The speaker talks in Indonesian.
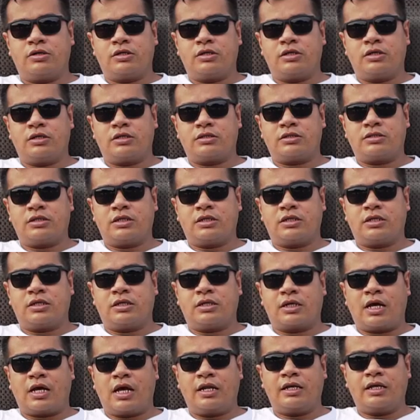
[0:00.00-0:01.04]

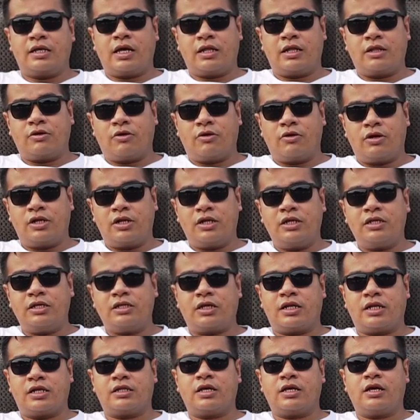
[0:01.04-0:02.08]
sekali ganti oli,
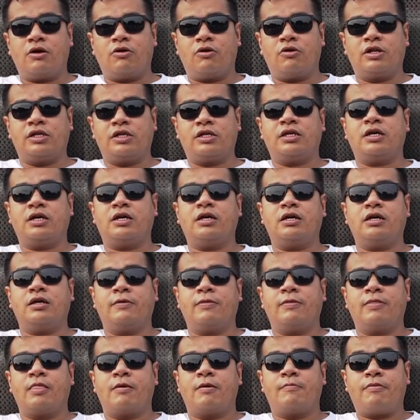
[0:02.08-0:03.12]
ternyata olinya
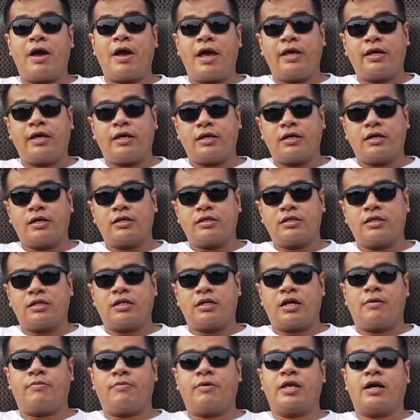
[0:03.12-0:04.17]
baik,
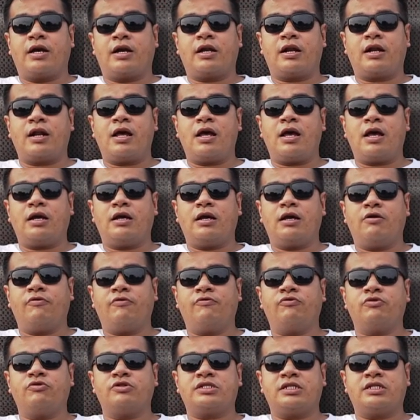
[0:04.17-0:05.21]
tidak banyak kerak,
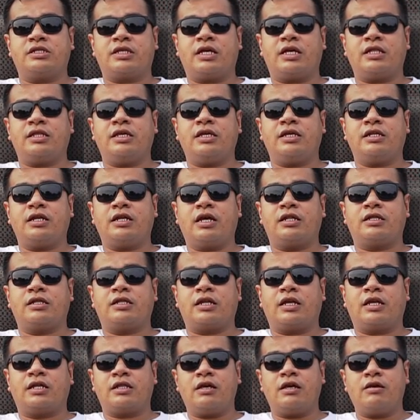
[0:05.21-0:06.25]
full sintetik dan
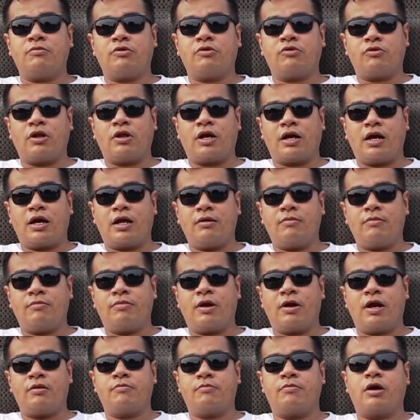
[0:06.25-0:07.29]
ternyata menggunakan
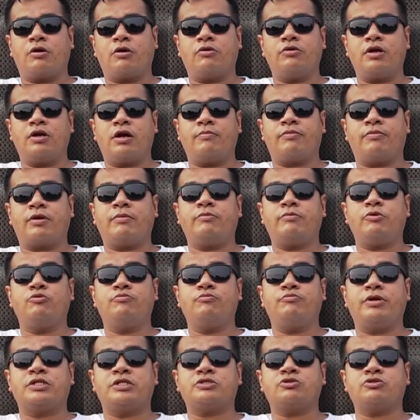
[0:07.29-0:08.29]
bahan baku yang premium base